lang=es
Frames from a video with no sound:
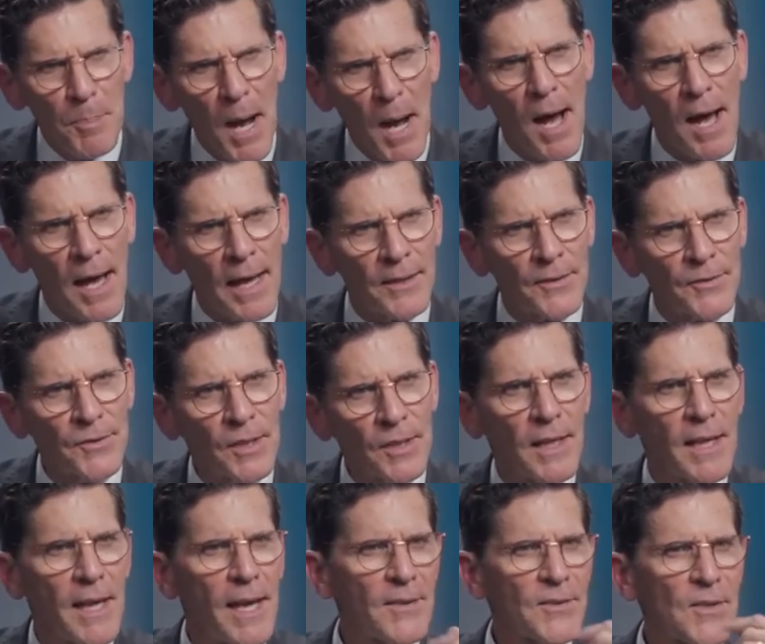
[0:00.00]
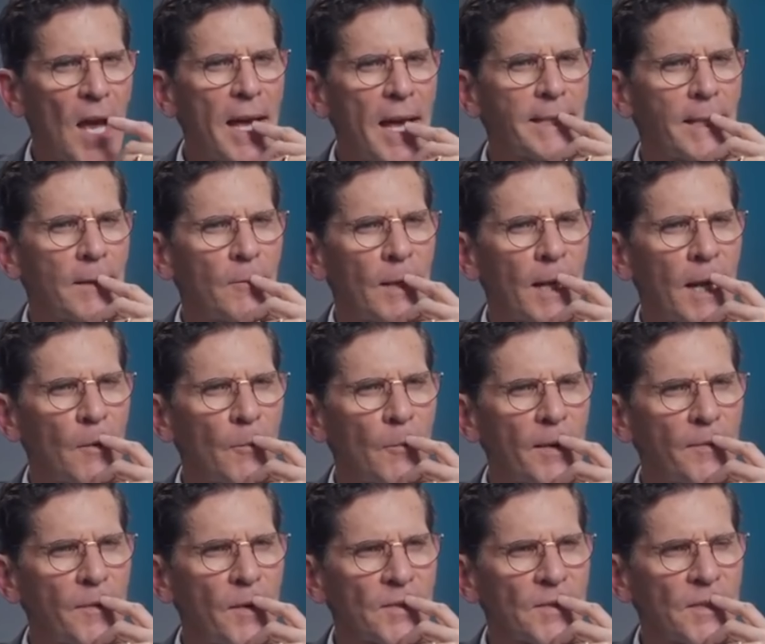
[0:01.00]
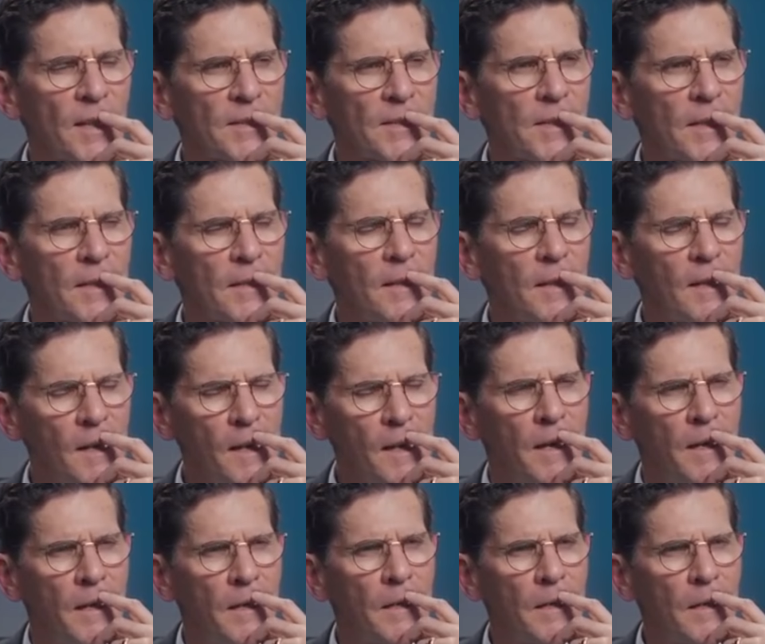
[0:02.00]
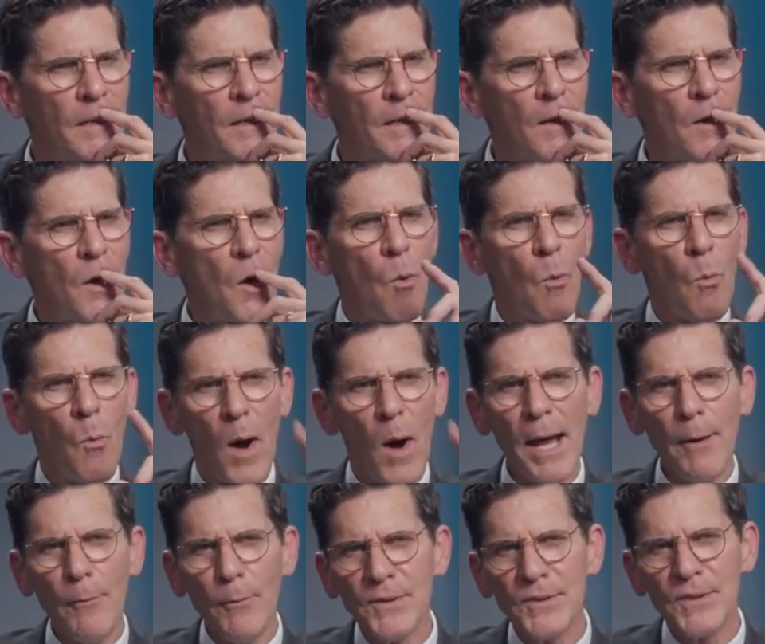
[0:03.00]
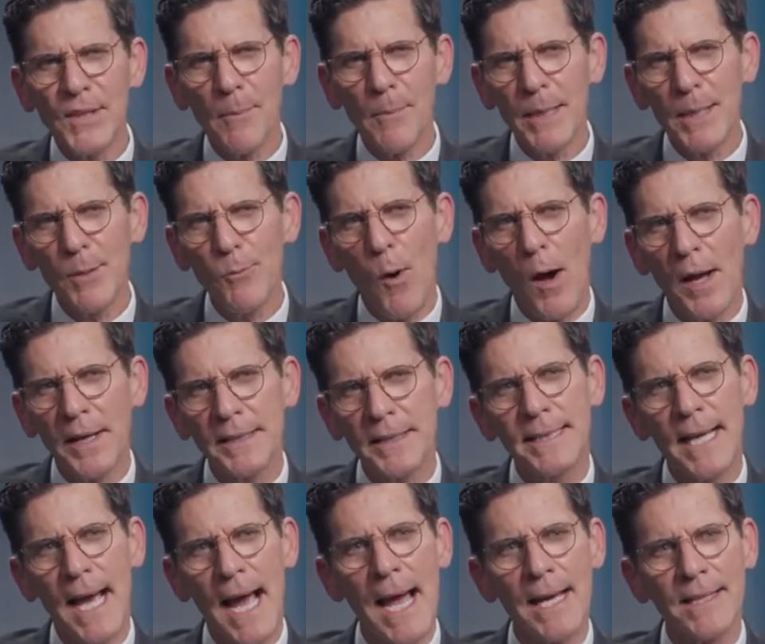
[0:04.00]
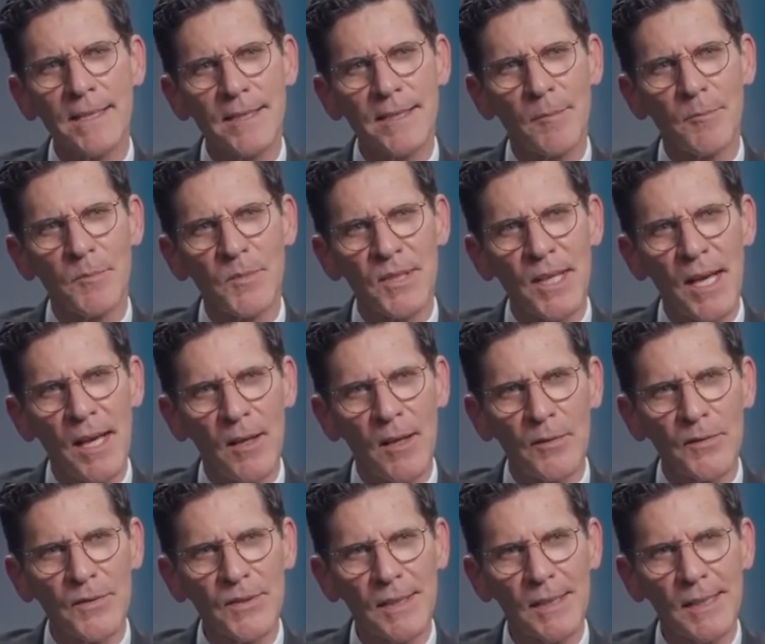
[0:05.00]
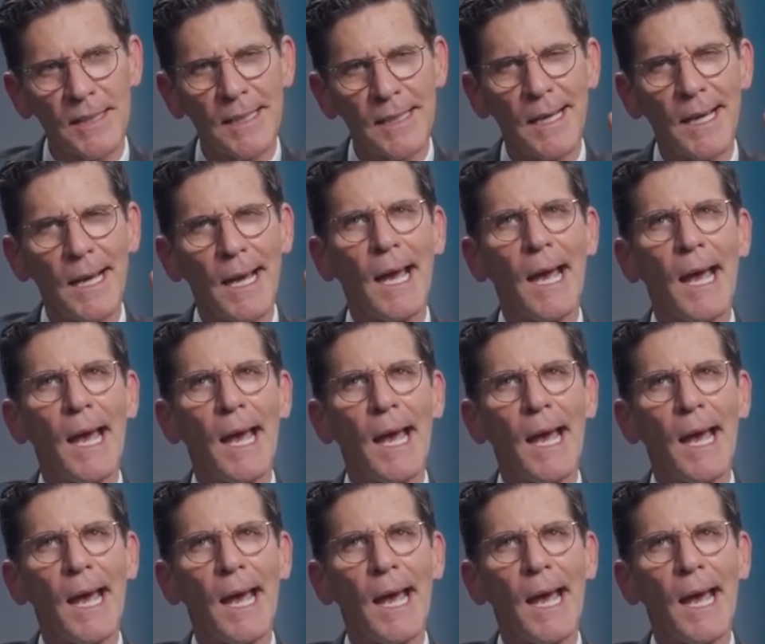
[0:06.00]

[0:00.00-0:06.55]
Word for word: que te detienes como lo hice yo cuando leí esto y dices, ¿Eh? ¿Por qué alguien querría autoimponerse un impuesto?